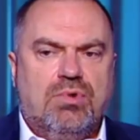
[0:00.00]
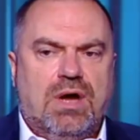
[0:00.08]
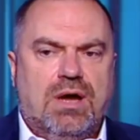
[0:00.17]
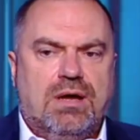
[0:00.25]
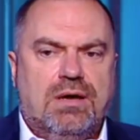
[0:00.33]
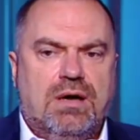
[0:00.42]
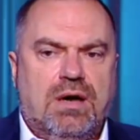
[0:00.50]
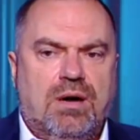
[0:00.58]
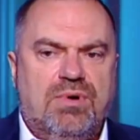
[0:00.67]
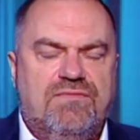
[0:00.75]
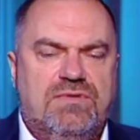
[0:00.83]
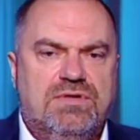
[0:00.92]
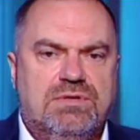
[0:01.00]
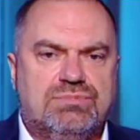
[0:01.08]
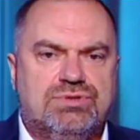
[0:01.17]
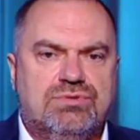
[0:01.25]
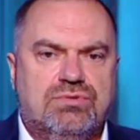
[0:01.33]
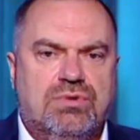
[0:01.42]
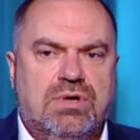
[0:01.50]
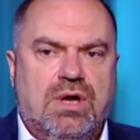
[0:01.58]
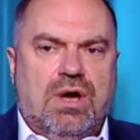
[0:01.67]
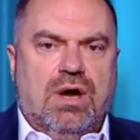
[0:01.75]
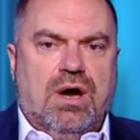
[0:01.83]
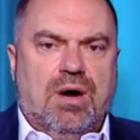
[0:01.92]
как мы видим, что
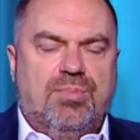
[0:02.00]
а,